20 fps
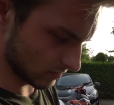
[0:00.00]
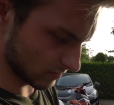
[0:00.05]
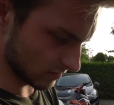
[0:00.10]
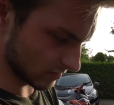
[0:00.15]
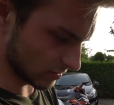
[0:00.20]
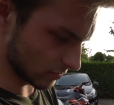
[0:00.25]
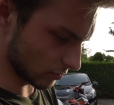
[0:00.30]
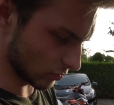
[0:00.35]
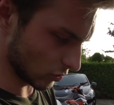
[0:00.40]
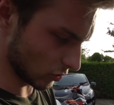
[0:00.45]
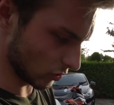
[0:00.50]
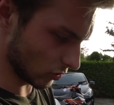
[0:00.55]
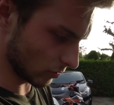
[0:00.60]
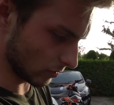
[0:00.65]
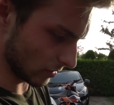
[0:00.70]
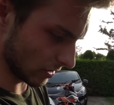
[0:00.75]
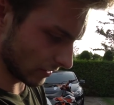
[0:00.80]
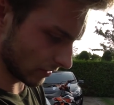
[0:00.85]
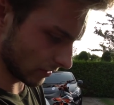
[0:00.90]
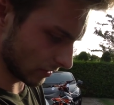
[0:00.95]
Von
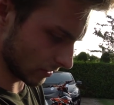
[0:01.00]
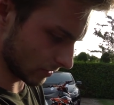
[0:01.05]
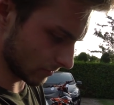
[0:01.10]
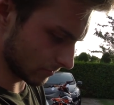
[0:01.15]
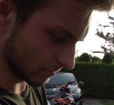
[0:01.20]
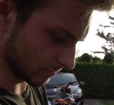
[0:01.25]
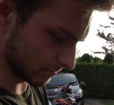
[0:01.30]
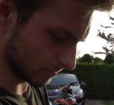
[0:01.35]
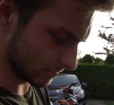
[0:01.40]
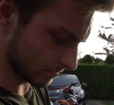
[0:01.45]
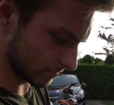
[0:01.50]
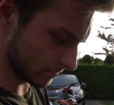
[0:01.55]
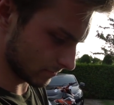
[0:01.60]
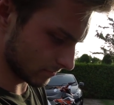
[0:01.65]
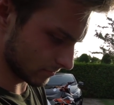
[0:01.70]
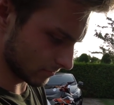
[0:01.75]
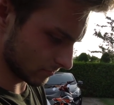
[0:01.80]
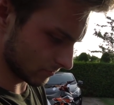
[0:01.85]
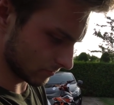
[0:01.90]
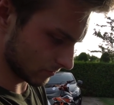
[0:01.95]
Motomaster. Ach
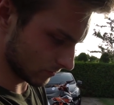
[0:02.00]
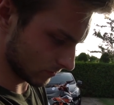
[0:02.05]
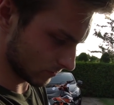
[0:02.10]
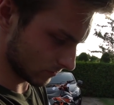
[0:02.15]
nee.